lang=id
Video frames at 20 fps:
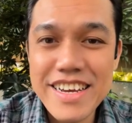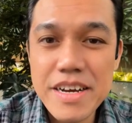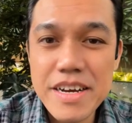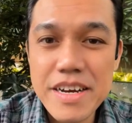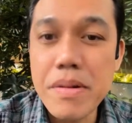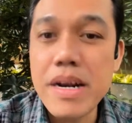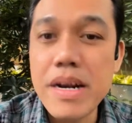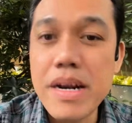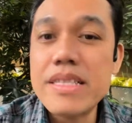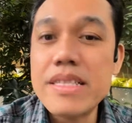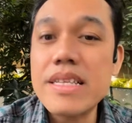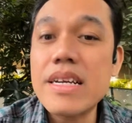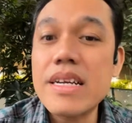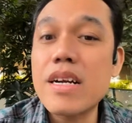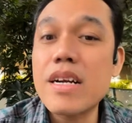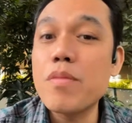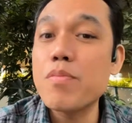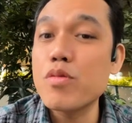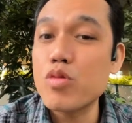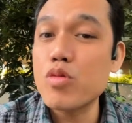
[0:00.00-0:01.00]
Berarti
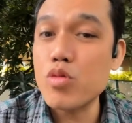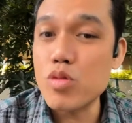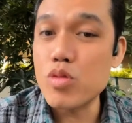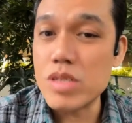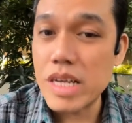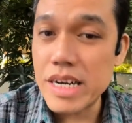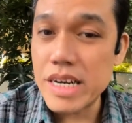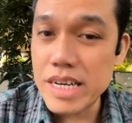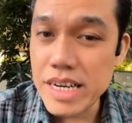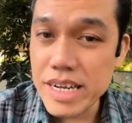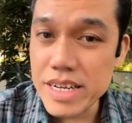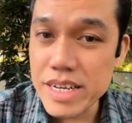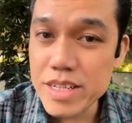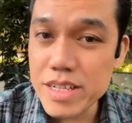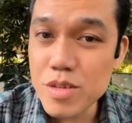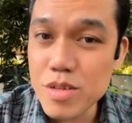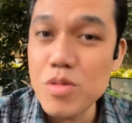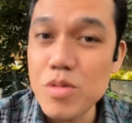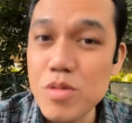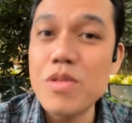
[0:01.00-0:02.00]
keputusannya
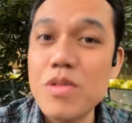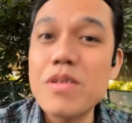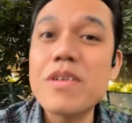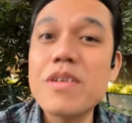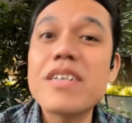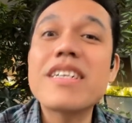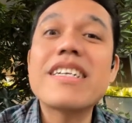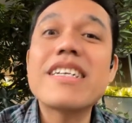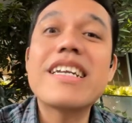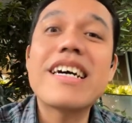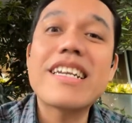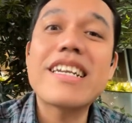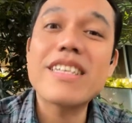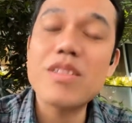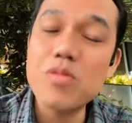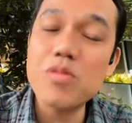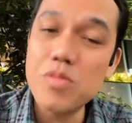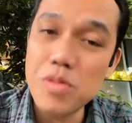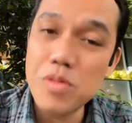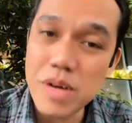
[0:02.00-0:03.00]
itu iya. dari
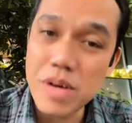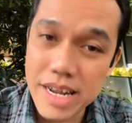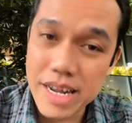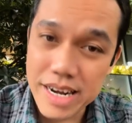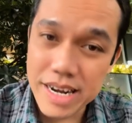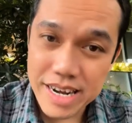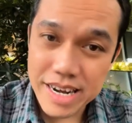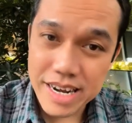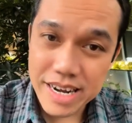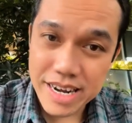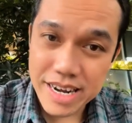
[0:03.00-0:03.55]
Tuhan.